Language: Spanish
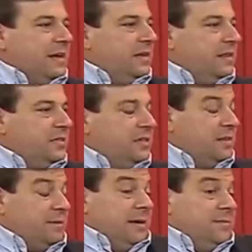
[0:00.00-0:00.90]
que
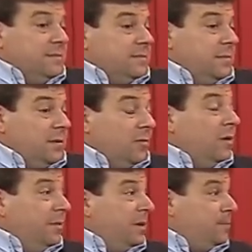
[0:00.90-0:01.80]
necesitaba,
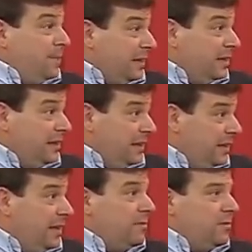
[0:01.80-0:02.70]
o al menos parte de
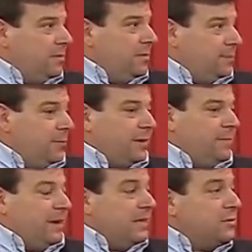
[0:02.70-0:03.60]
ella, ¿no?
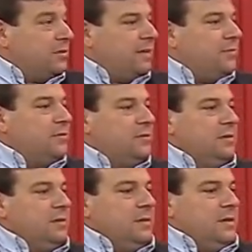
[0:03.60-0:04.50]
porque para eso estamos.
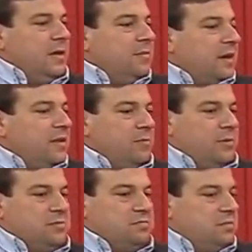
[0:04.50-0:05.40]
Y me quedo
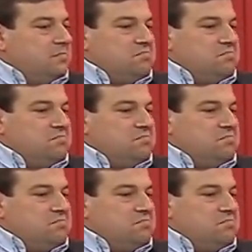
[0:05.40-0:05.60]
pues